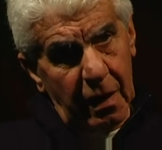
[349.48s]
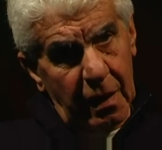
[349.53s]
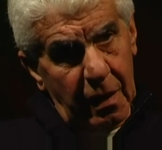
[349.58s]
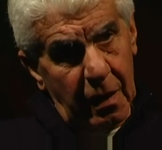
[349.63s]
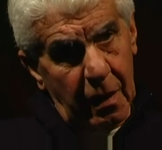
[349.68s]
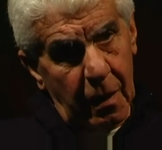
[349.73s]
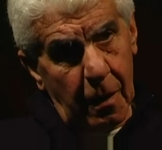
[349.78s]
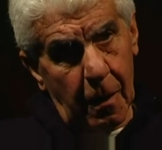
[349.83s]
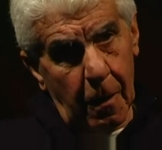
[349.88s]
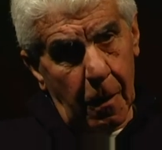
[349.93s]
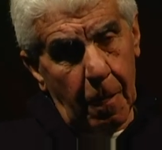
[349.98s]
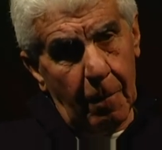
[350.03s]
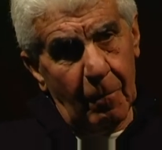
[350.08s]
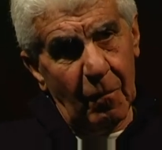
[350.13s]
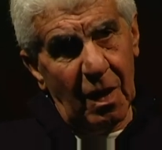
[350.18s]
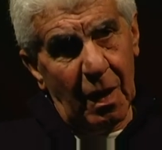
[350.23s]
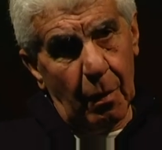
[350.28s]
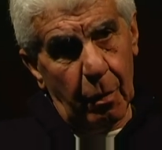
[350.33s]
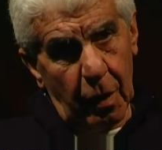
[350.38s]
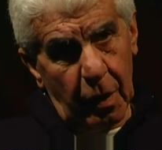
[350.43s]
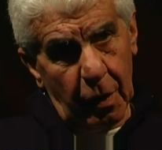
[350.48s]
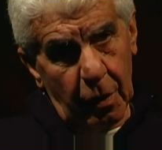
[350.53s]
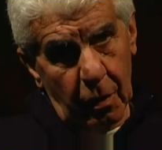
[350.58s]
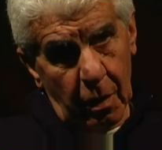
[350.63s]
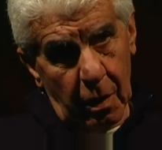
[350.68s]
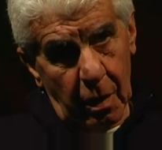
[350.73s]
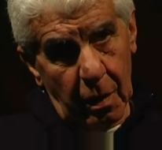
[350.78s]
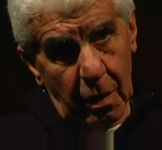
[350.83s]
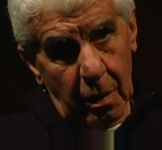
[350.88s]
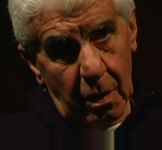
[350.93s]
in eh,
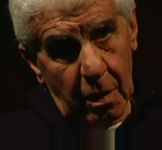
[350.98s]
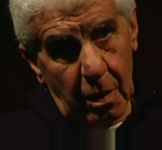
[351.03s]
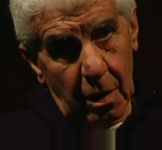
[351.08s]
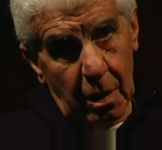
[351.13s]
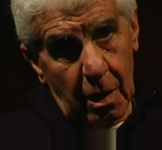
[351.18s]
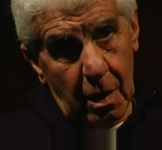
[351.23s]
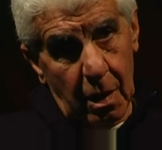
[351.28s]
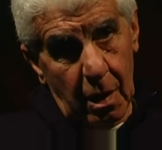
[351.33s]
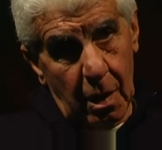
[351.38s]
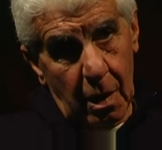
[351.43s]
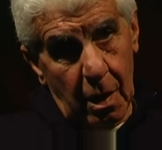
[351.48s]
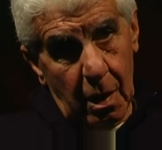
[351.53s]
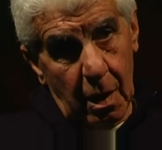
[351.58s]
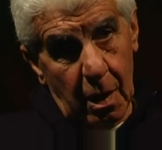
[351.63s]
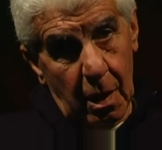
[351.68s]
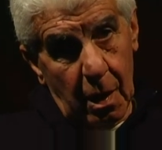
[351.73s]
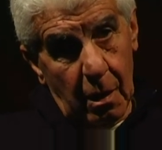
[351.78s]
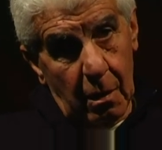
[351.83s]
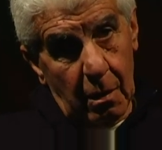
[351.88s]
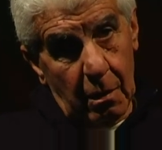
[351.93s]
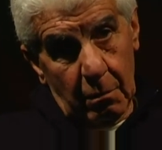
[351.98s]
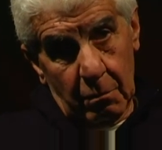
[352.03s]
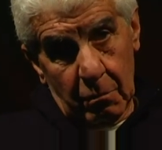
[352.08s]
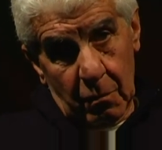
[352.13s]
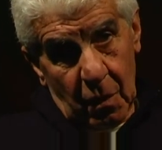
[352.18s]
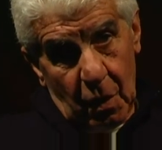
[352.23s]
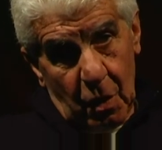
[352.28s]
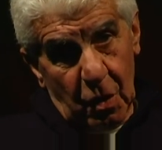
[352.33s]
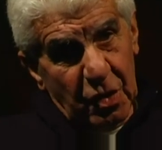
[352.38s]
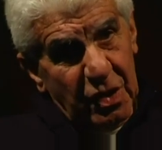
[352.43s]
laboratorio.
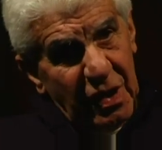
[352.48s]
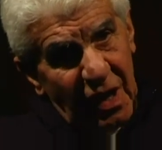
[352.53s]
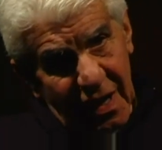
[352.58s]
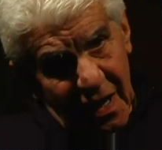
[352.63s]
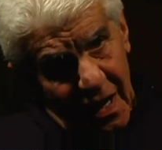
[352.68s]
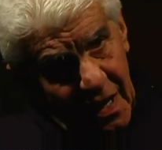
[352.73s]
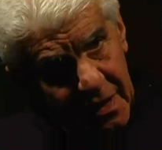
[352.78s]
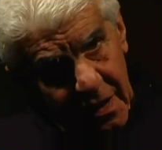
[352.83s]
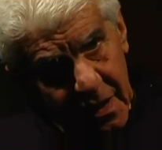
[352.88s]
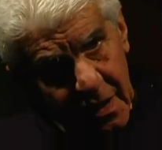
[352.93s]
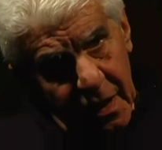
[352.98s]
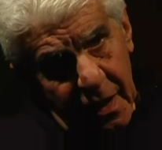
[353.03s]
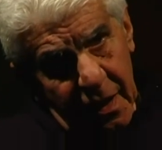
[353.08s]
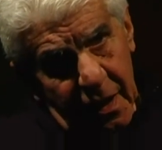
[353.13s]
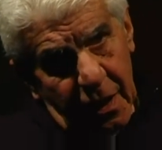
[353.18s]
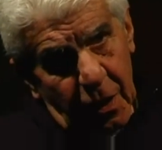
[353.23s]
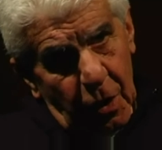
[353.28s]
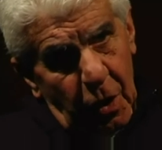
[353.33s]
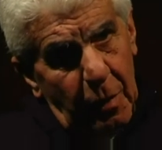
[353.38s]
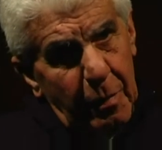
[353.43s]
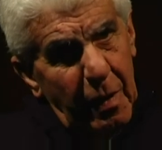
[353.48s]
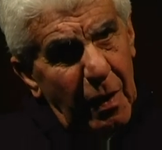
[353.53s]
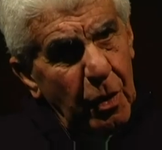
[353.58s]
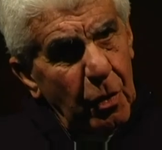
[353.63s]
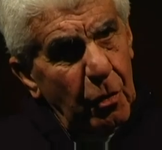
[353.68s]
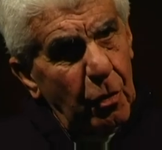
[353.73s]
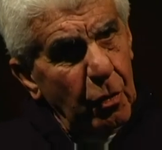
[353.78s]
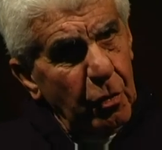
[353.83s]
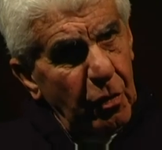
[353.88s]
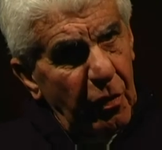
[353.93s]
Così a grandi linee noi abbiamo
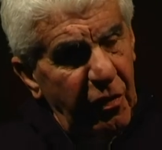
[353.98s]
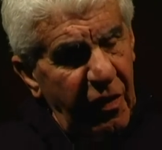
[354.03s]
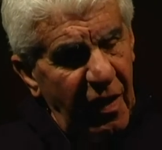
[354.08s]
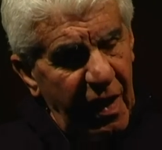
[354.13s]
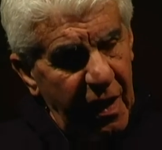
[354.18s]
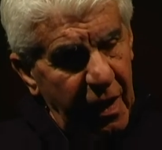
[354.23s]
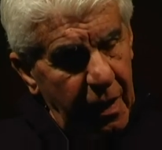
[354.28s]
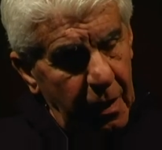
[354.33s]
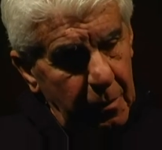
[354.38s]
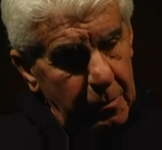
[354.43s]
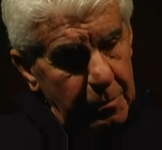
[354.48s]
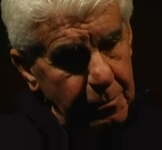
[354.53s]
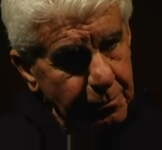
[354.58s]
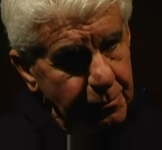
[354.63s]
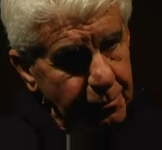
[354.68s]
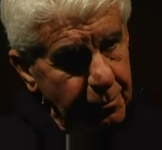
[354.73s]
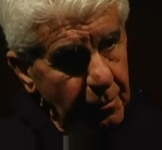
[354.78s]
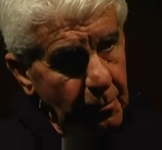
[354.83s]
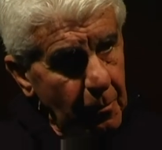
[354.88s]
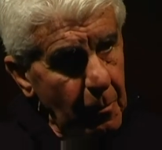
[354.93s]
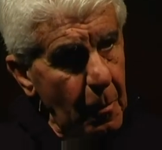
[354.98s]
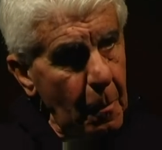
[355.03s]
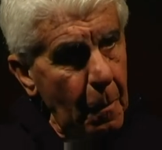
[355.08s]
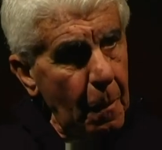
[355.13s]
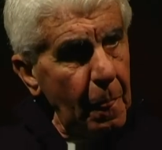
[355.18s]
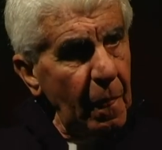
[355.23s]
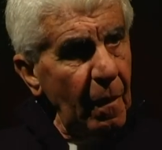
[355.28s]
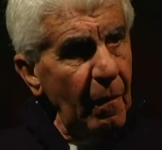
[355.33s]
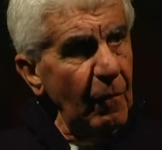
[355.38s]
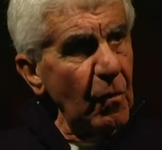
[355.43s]
dovuto fare
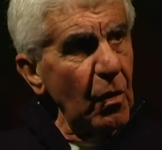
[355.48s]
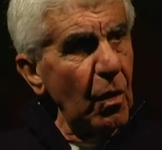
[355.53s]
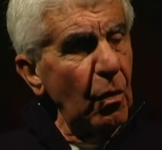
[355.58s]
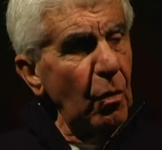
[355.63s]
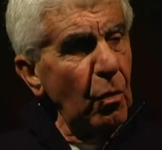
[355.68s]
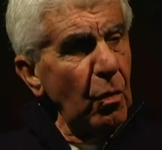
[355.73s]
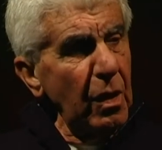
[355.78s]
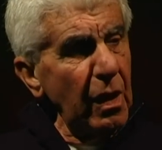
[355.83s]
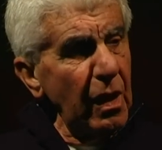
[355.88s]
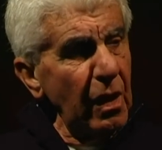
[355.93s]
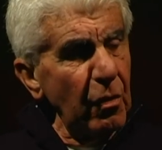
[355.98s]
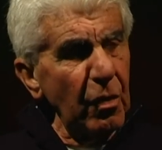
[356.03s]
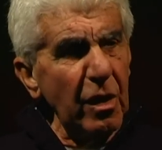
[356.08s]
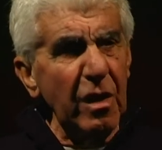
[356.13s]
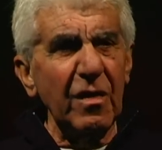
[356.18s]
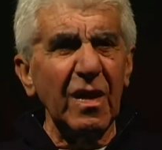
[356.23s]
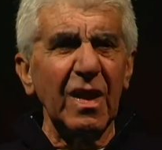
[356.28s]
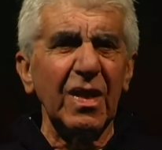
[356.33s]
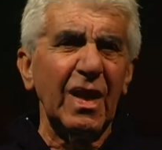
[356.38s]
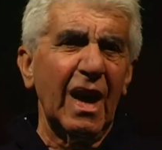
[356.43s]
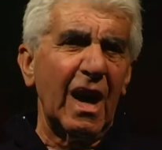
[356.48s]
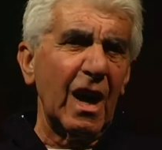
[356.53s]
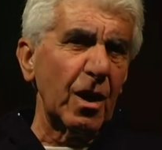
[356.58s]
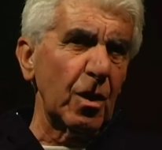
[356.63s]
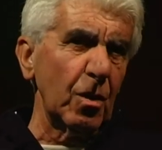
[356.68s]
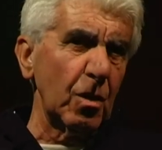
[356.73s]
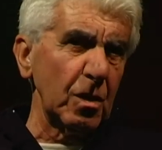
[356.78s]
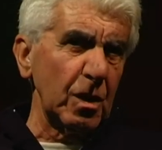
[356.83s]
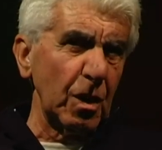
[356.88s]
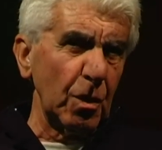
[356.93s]
un, un
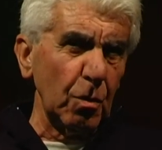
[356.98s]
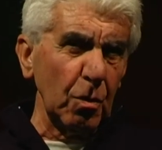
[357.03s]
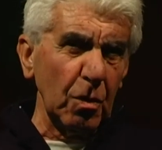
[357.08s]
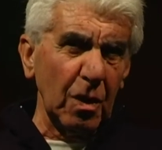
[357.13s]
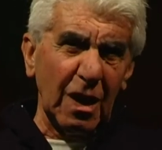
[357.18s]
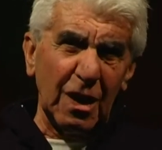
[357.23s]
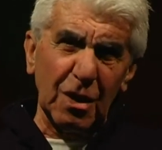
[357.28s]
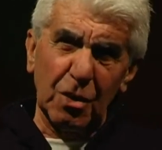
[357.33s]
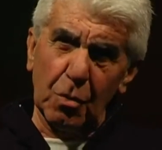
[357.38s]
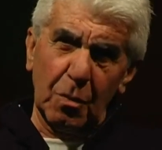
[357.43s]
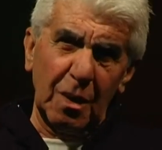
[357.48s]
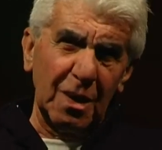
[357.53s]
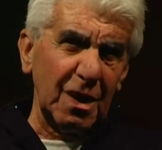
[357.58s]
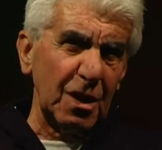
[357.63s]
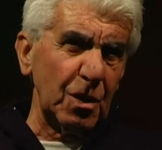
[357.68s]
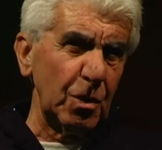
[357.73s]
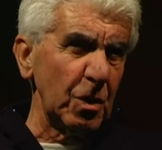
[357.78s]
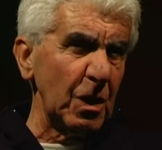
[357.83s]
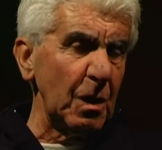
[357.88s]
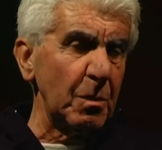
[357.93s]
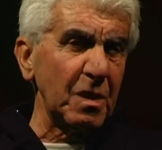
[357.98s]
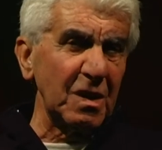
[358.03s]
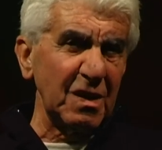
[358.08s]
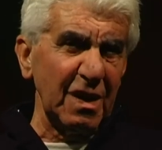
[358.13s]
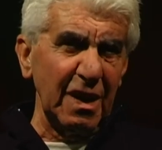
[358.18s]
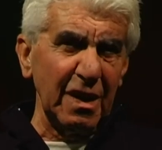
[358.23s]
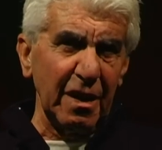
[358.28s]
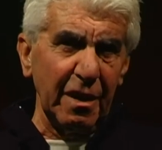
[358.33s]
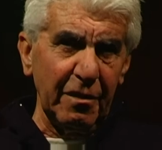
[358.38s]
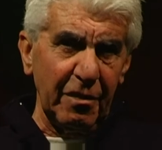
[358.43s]
inventario di tutta la strumentazione
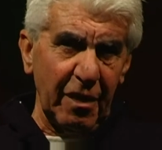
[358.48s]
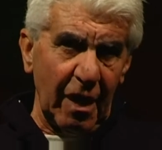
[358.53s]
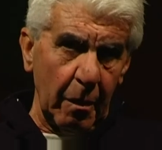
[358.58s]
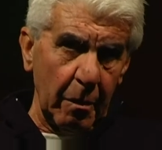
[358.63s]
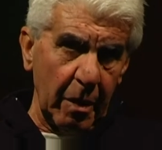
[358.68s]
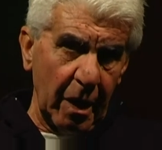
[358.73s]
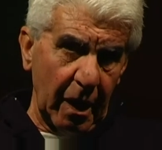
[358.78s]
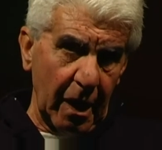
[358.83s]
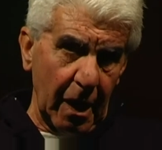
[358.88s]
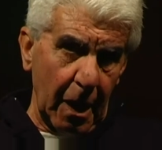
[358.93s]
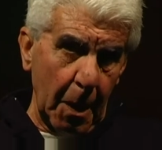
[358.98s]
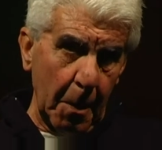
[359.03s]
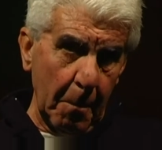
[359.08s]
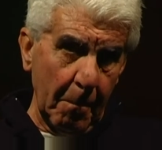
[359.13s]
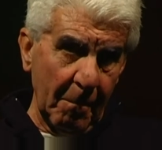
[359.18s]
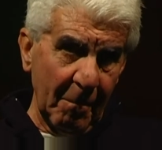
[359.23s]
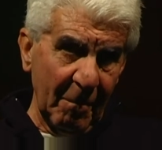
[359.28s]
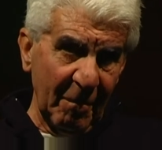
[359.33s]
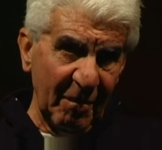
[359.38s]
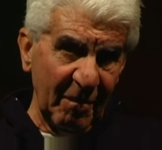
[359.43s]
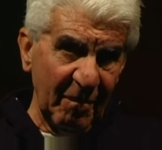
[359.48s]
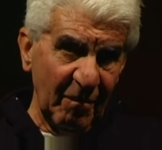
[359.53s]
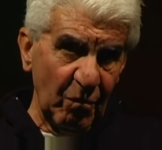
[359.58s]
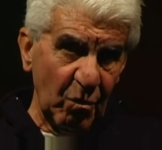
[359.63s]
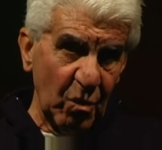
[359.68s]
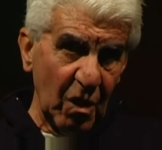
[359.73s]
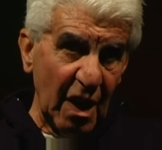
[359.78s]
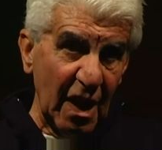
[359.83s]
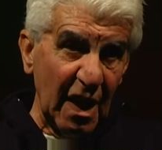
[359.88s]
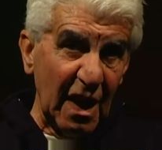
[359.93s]
presente in fabbrica,
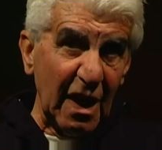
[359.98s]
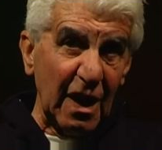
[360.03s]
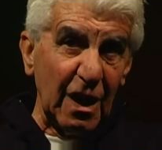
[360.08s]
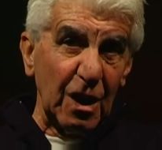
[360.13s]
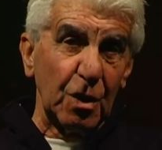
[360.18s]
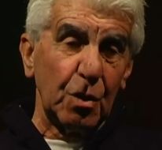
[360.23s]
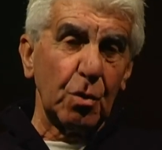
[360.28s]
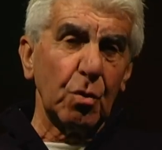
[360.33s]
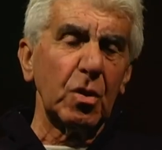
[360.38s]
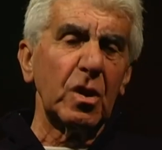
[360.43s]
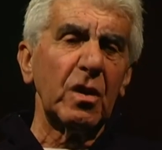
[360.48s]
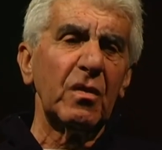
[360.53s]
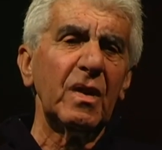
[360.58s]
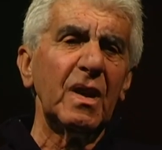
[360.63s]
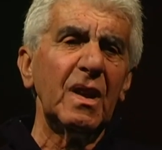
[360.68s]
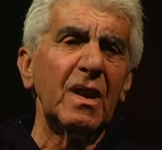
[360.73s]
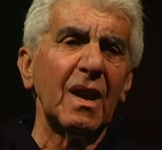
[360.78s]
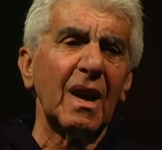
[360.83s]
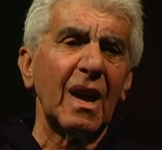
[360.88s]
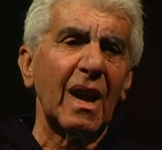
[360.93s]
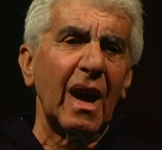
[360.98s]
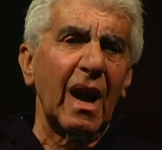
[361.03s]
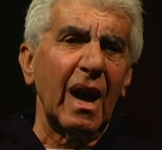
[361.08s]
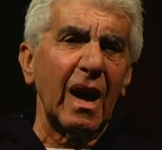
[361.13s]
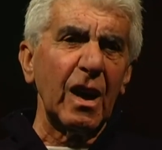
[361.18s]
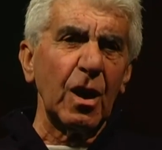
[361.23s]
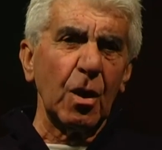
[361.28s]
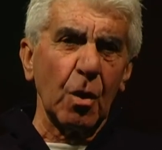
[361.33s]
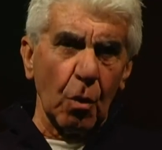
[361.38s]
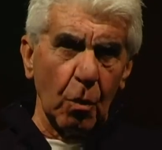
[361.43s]
suddividerla
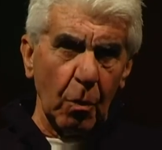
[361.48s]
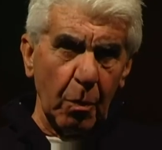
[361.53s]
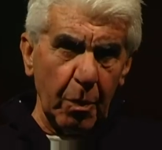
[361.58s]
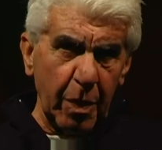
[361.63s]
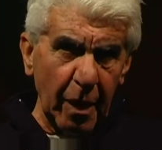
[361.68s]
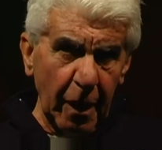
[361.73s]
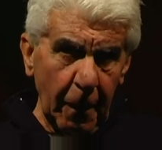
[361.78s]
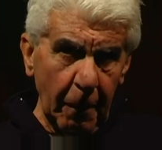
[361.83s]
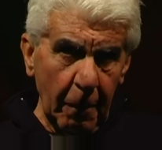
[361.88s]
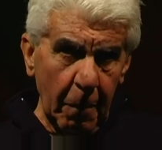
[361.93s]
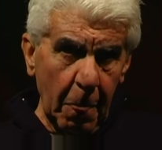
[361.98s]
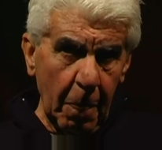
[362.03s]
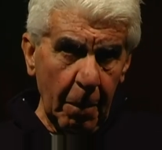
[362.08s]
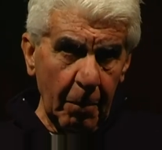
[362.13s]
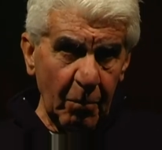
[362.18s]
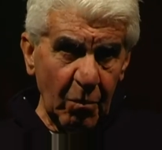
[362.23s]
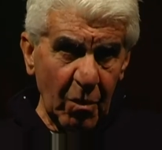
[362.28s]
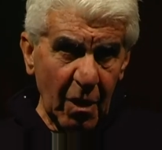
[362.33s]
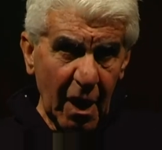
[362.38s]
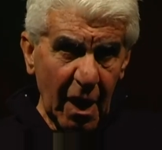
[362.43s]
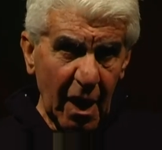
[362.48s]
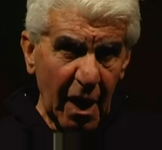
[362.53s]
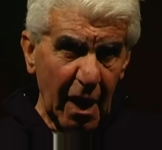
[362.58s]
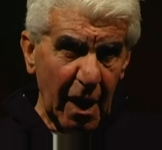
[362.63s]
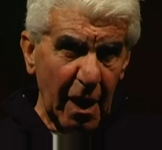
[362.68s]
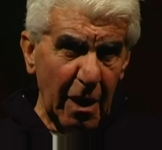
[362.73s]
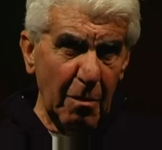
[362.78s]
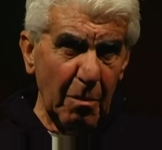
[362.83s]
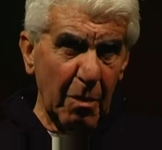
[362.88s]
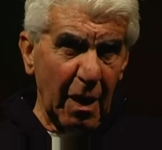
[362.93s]
in gruppi
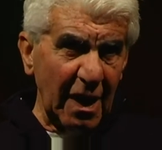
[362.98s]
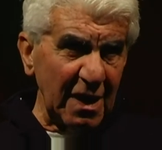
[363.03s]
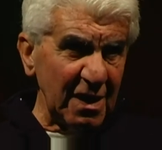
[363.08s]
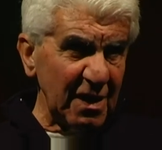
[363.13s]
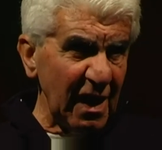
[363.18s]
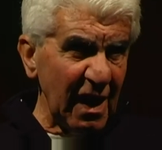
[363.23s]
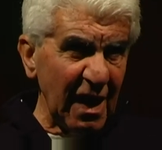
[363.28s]
in base